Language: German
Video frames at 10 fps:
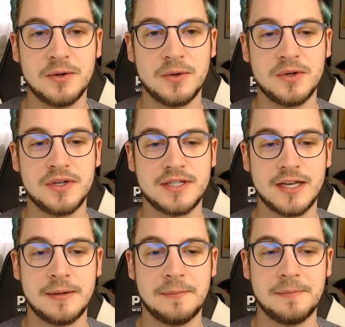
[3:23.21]
Und
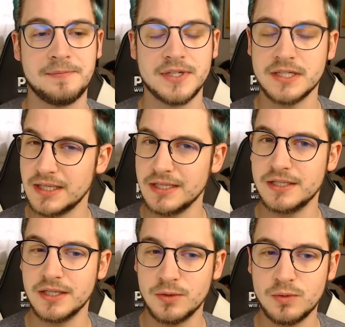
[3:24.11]
ähm, das ist eigentlich
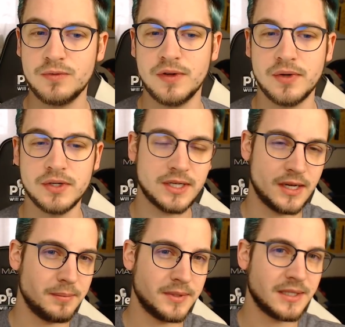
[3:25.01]
sehr gut, weil wir euch da
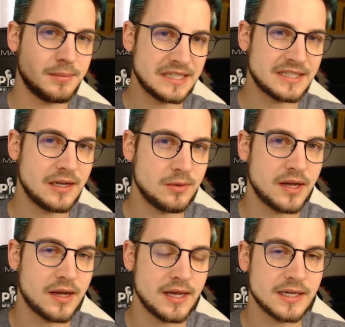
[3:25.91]
ein bisschen besser
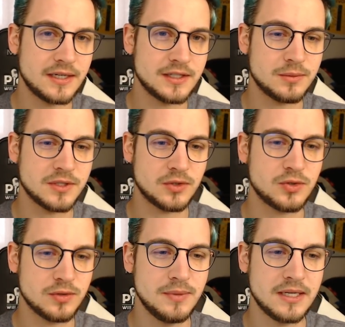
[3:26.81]
erreichen als über
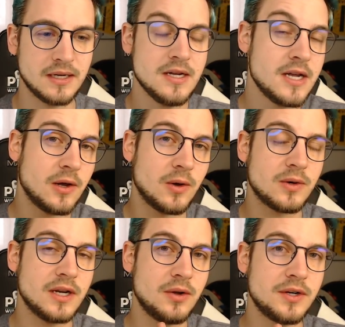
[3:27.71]
Social Media. Und
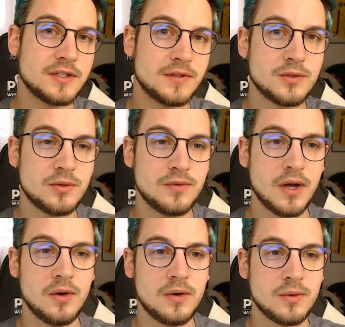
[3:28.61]
genau das versuchen wir
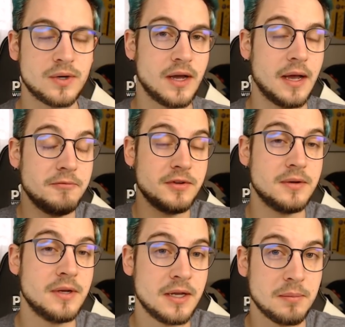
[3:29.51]
auch oder haben
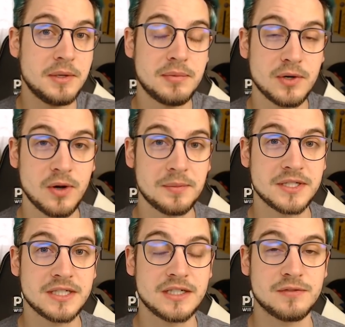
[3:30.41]
wir mitbekommen,
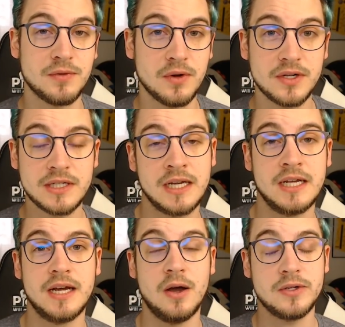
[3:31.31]
dass ihr das wollt,
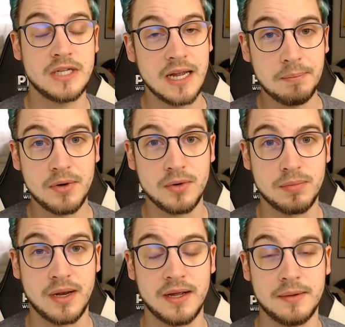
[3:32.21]
auch den
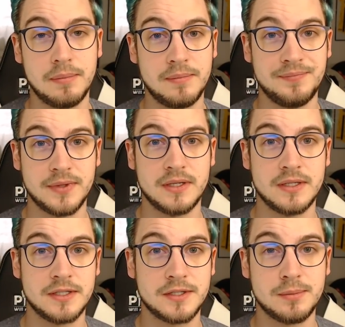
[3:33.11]
Upload-Plan
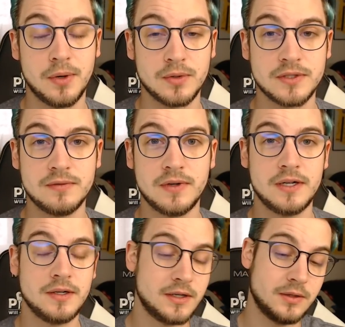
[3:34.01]
äh, zu posten,
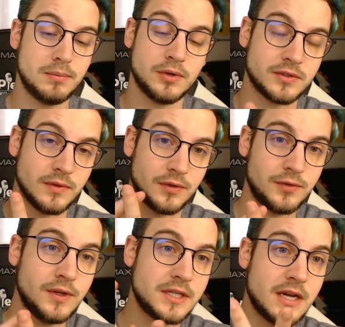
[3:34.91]
weil den posten wir auf
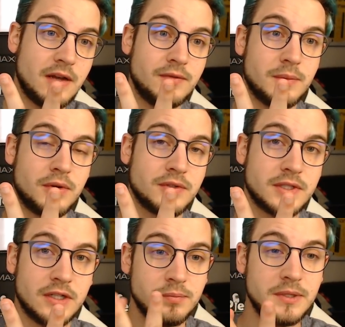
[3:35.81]
Twitter, wir posten
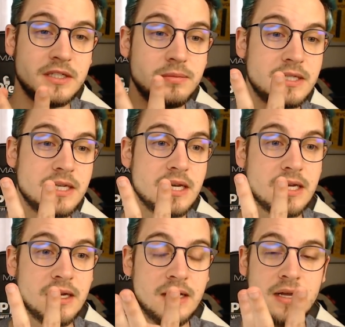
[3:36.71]
ihn auf
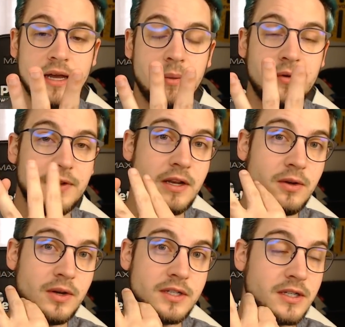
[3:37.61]
peatsmeet.de. Aber viele
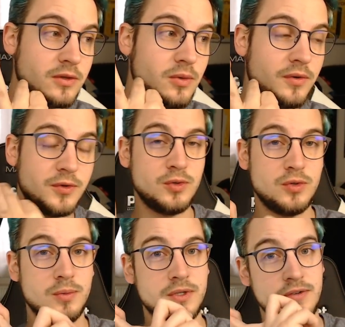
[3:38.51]
Leute, die nur auf
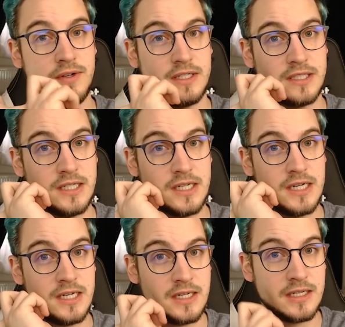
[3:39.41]
YouTube unterwegs sind,
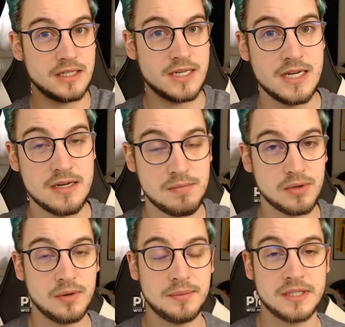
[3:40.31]
die
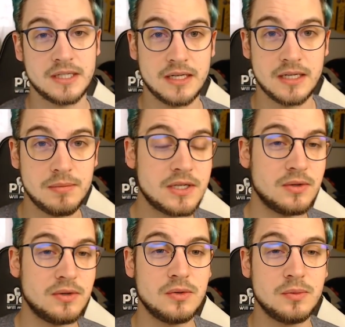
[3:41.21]
bekommen das gar nicht mit.
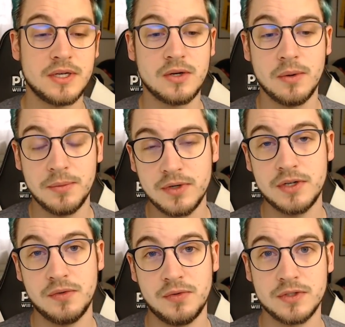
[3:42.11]
Und über die
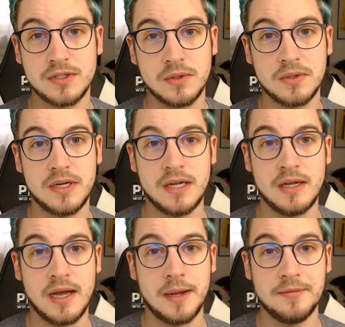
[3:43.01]
Community-Funktion
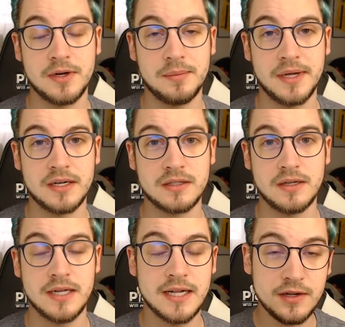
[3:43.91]
haben wir gemerkt,
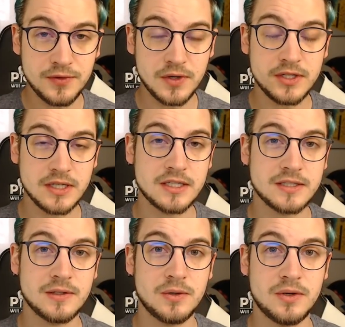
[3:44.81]
hilft euch
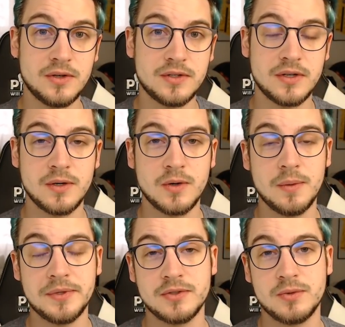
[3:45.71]
das und äh,
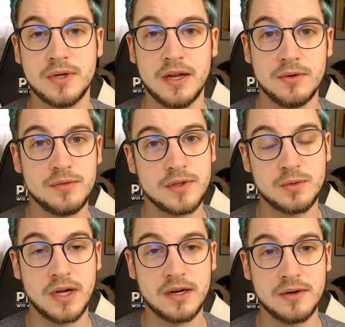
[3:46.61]
kommt das gut an und wird
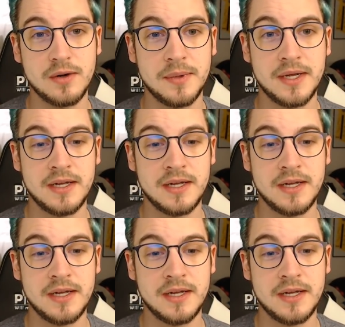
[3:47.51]
gut angenommen.